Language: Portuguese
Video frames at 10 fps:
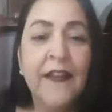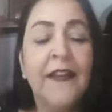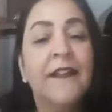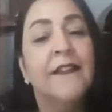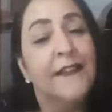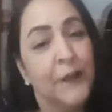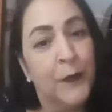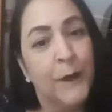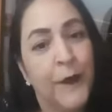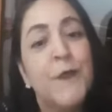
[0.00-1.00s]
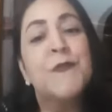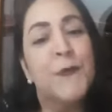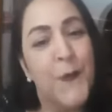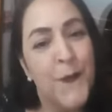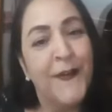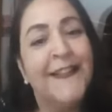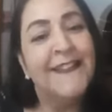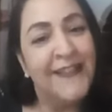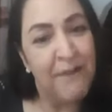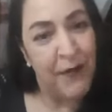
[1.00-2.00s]
Então, eu sou
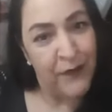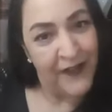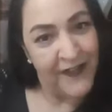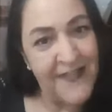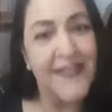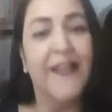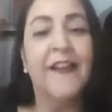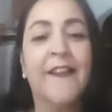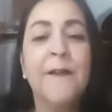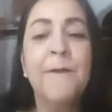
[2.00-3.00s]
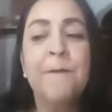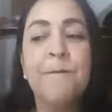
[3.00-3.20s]
Ana Paula Lacerda,